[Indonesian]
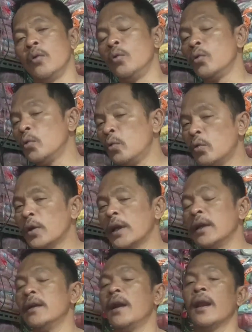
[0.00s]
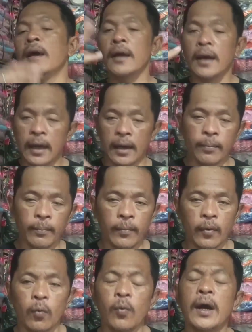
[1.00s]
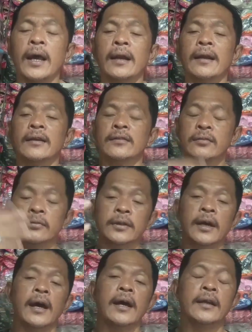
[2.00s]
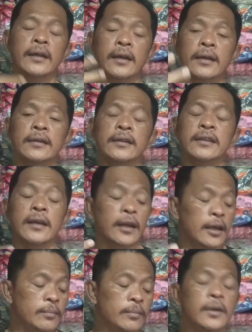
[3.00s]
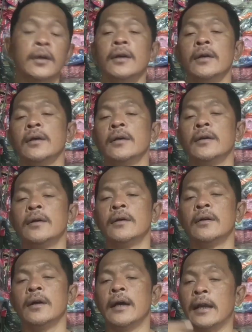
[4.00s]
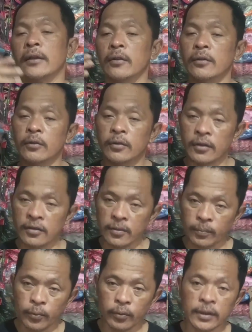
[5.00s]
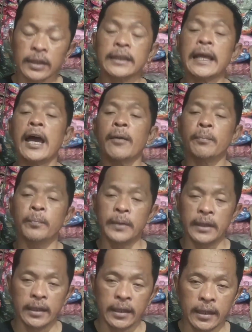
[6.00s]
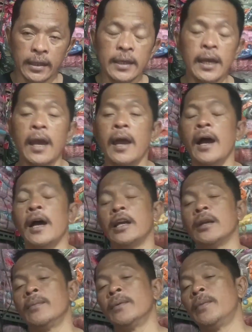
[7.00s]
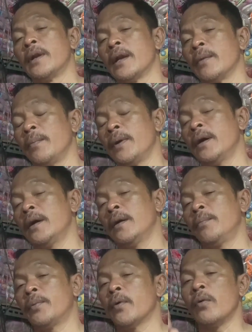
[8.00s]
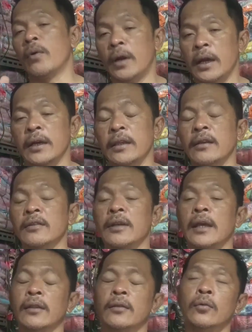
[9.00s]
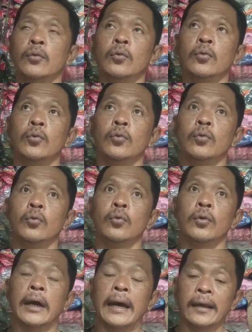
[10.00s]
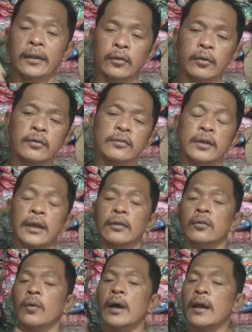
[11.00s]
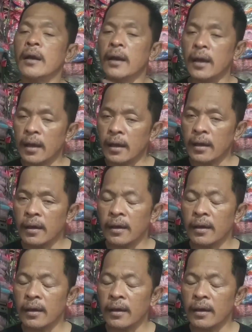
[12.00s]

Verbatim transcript: Ukuran lengkap, warna sudah ada di dalam eh, karton itu tersebut tetapi ada beberapa produk yang satu karton satu warna